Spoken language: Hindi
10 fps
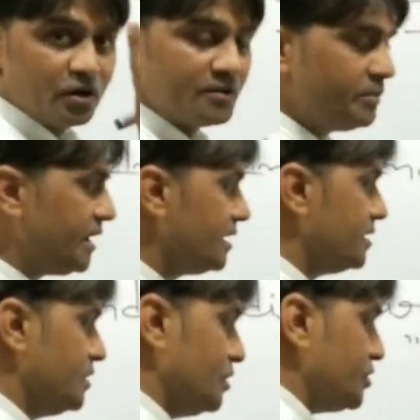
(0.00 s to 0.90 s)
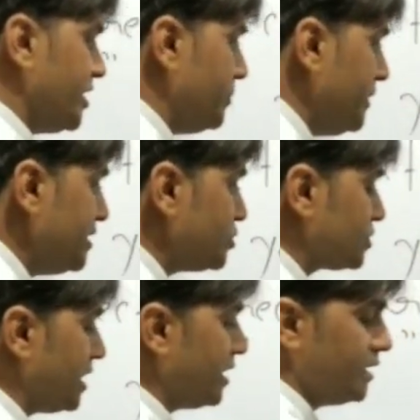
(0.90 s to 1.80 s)
कौन मी तो ये मी जो
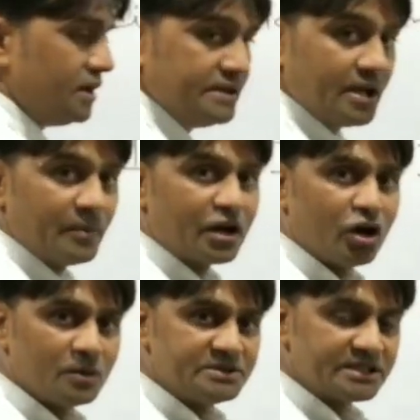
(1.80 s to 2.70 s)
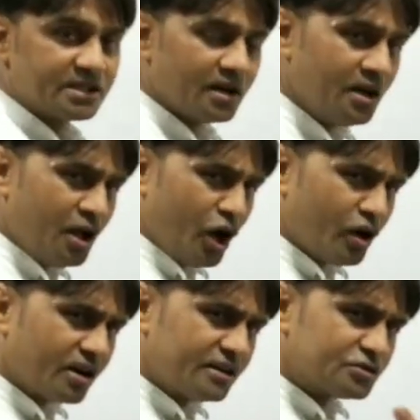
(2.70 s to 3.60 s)
था ये हमारा ऑब्जेक्ट था
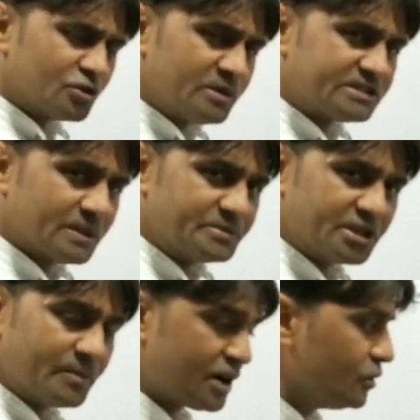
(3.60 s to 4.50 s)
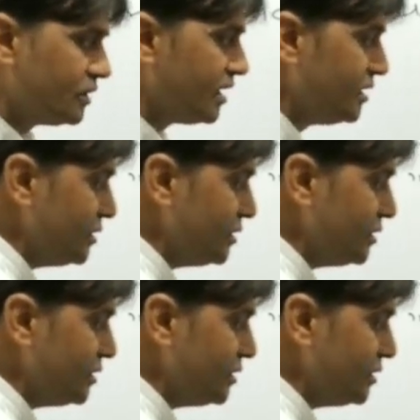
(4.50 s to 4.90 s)
और अगर इसको मैं सब्जेक्ट बनाऊंगा